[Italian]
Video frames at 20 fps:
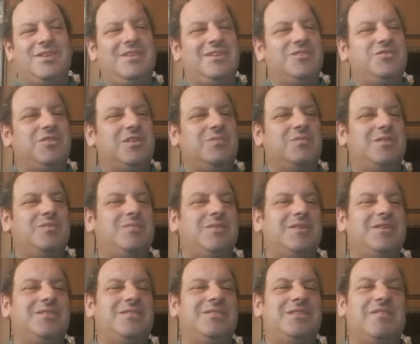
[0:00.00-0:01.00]

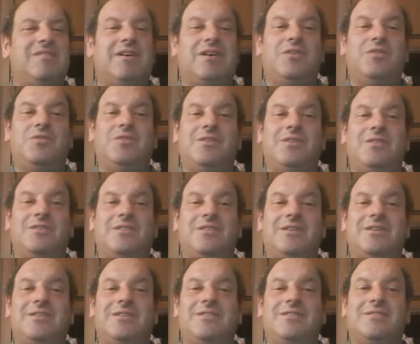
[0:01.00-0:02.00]
inesorabilmente vanno in
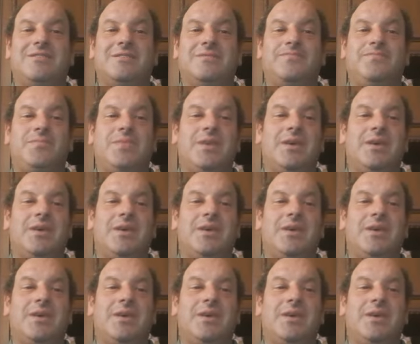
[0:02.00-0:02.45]
tilt